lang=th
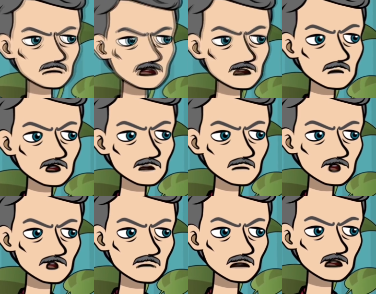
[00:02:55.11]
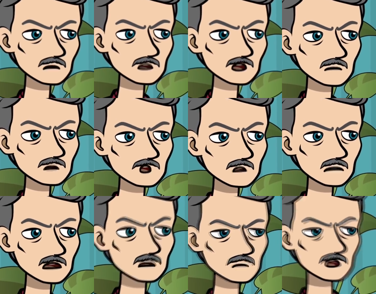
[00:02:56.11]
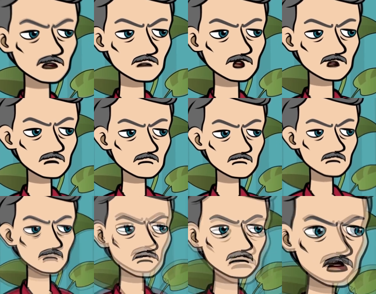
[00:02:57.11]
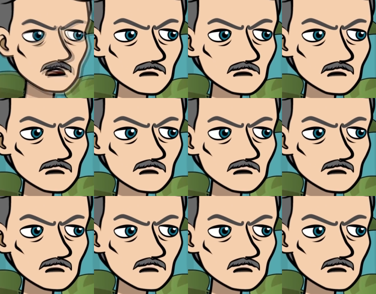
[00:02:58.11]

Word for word: เย็นหาของกินแกไม่ได้จ่ายค่าเสียหายก็พูดได้